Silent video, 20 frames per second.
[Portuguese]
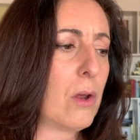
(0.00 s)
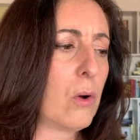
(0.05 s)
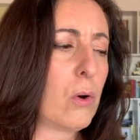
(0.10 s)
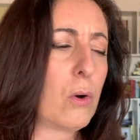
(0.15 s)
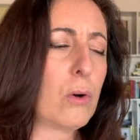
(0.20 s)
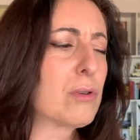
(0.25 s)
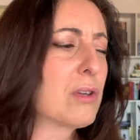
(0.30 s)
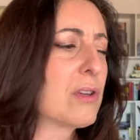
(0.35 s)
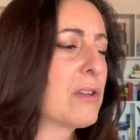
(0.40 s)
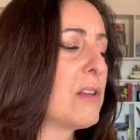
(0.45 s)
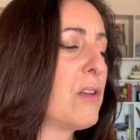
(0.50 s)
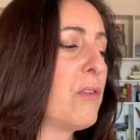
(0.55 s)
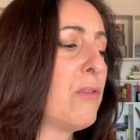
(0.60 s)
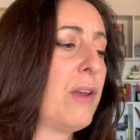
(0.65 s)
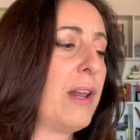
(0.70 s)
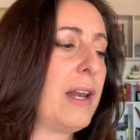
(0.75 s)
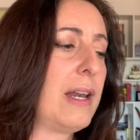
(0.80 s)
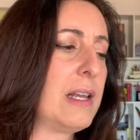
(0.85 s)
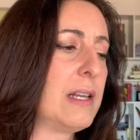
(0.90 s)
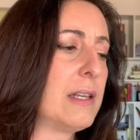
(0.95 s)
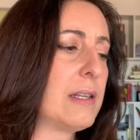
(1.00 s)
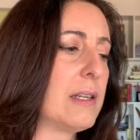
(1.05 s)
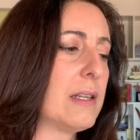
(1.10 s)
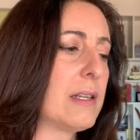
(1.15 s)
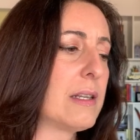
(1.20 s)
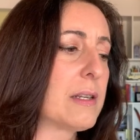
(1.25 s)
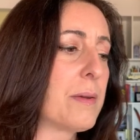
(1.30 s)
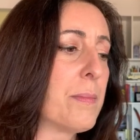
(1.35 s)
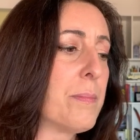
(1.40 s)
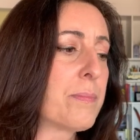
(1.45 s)
Outros
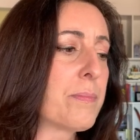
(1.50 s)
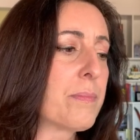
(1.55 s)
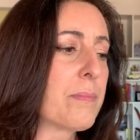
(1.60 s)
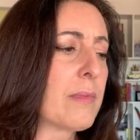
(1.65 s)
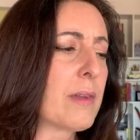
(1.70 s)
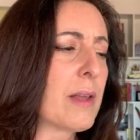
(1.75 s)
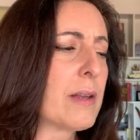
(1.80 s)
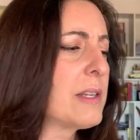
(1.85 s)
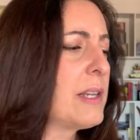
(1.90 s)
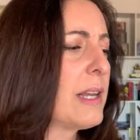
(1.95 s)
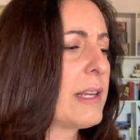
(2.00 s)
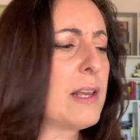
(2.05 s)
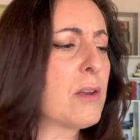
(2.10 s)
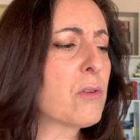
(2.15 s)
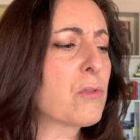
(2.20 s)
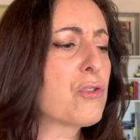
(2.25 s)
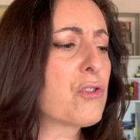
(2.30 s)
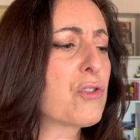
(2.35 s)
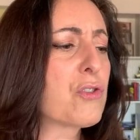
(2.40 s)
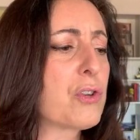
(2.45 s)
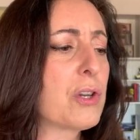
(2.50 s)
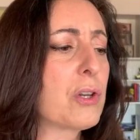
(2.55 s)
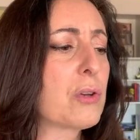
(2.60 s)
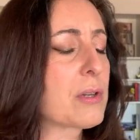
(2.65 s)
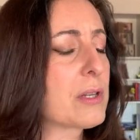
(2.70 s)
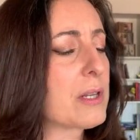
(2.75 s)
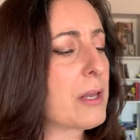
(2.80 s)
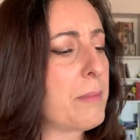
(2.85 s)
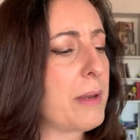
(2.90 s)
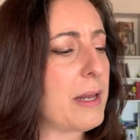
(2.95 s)
infelizes seguiam
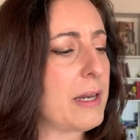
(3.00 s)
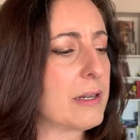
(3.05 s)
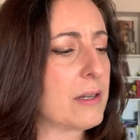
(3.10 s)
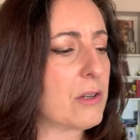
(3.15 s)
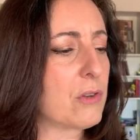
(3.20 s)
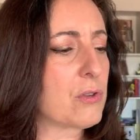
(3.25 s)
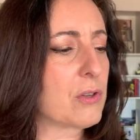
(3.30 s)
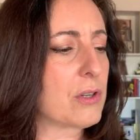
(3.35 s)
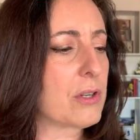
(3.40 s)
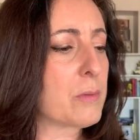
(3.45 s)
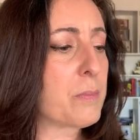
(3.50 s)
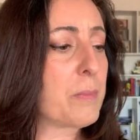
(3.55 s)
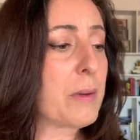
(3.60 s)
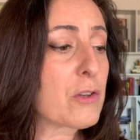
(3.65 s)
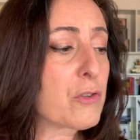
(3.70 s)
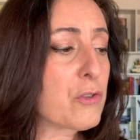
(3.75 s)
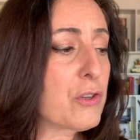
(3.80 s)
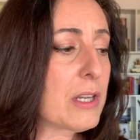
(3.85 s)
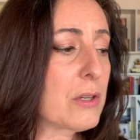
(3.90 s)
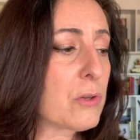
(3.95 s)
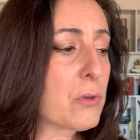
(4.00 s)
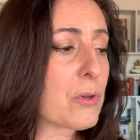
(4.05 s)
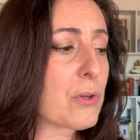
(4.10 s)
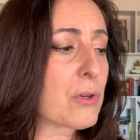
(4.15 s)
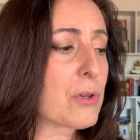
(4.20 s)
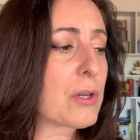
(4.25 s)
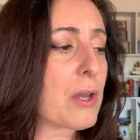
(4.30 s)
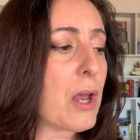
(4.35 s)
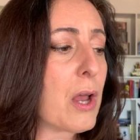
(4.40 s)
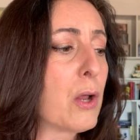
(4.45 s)
destinos semelhantes,
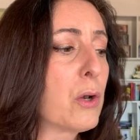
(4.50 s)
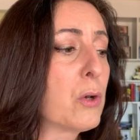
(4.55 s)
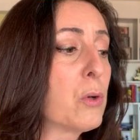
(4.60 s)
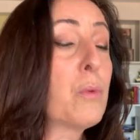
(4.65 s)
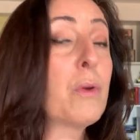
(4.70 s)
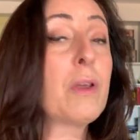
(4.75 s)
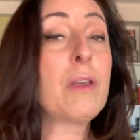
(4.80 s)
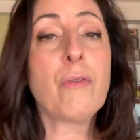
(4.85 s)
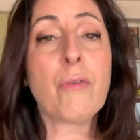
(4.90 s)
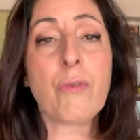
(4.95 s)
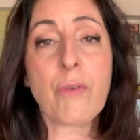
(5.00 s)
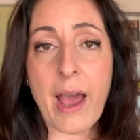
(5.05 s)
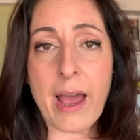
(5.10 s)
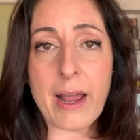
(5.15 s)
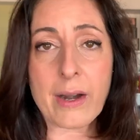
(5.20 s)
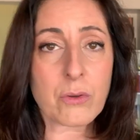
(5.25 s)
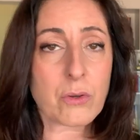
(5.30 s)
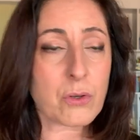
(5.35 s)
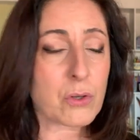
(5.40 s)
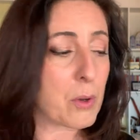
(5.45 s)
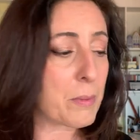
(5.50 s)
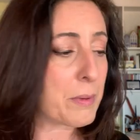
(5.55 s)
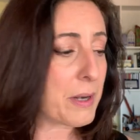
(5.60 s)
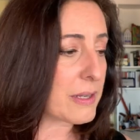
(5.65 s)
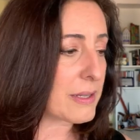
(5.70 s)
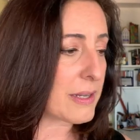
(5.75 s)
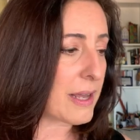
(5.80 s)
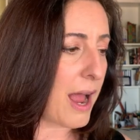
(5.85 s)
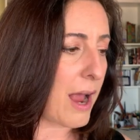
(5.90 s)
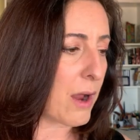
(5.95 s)
perdidos no inferno sobre
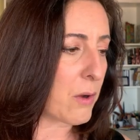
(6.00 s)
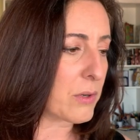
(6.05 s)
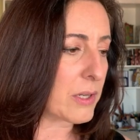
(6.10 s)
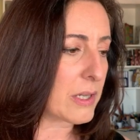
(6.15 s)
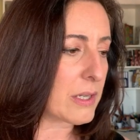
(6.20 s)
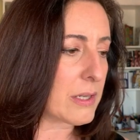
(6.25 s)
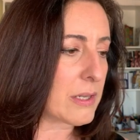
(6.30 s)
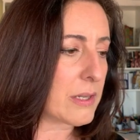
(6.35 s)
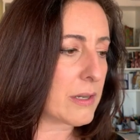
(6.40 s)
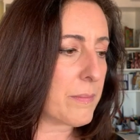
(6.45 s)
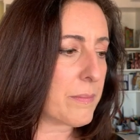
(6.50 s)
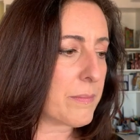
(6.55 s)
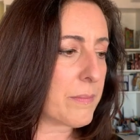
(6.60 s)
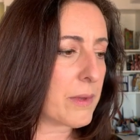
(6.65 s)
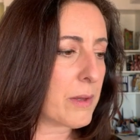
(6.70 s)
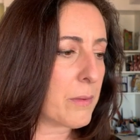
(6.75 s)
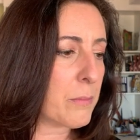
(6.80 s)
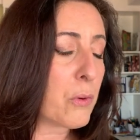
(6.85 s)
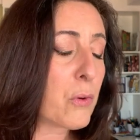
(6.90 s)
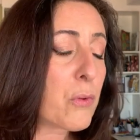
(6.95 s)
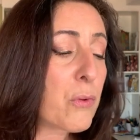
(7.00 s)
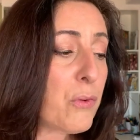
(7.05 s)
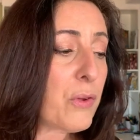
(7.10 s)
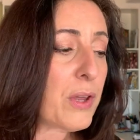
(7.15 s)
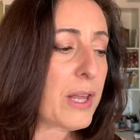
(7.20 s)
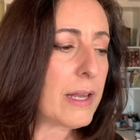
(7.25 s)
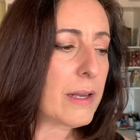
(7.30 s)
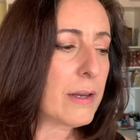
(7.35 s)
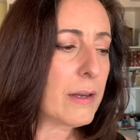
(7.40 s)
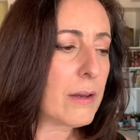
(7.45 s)
as águas. Por
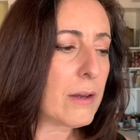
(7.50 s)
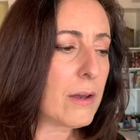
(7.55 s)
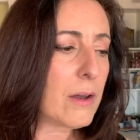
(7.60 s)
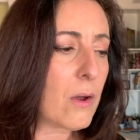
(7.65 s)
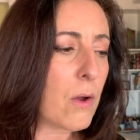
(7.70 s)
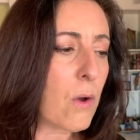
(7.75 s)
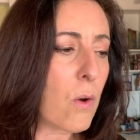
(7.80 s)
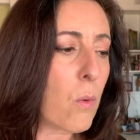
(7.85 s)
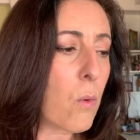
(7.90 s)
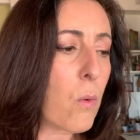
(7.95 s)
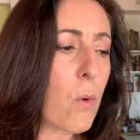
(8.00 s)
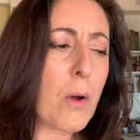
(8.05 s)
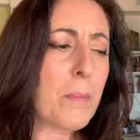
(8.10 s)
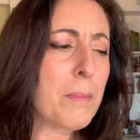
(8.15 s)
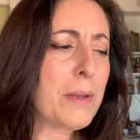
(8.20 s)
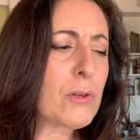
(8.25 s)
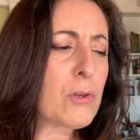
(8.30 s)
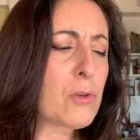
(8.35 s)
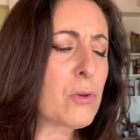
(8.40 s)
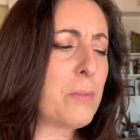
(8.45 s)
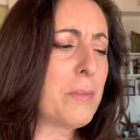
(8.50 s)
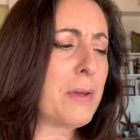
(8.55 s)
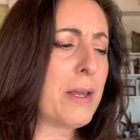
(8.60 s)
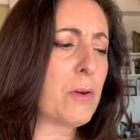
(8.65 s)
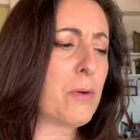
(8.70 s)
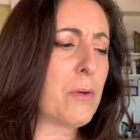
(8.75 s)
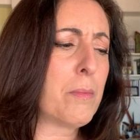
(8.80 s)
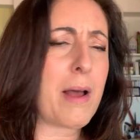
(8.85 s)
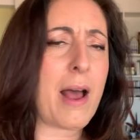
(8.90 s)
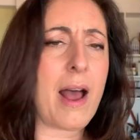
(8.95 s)
fim, o homem sumia
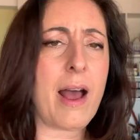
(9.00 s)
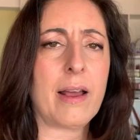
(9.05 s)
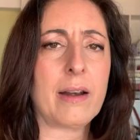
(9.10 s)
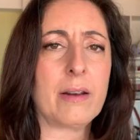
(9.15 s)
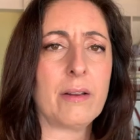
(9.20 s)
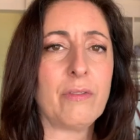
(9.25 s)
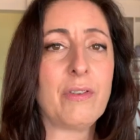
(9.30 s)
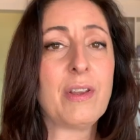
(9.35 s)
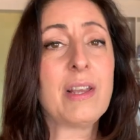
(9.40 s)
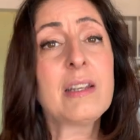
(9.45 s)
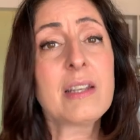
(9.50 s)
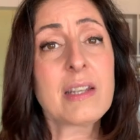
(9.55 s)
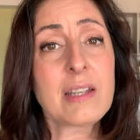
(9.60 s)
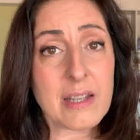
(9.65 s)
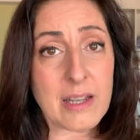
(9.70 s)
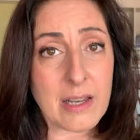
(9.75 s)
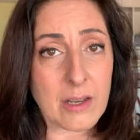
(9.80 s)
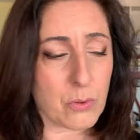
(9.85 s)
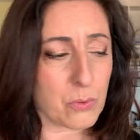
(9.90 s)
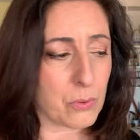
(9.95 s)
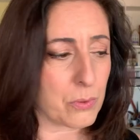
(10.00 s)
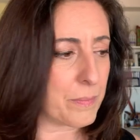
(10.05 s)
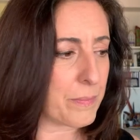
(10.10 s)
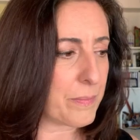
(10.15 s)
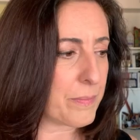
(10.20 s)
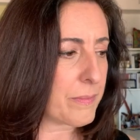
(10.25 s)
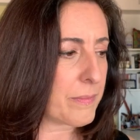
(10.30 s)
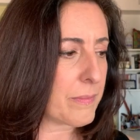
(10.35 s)
no mar, vencido.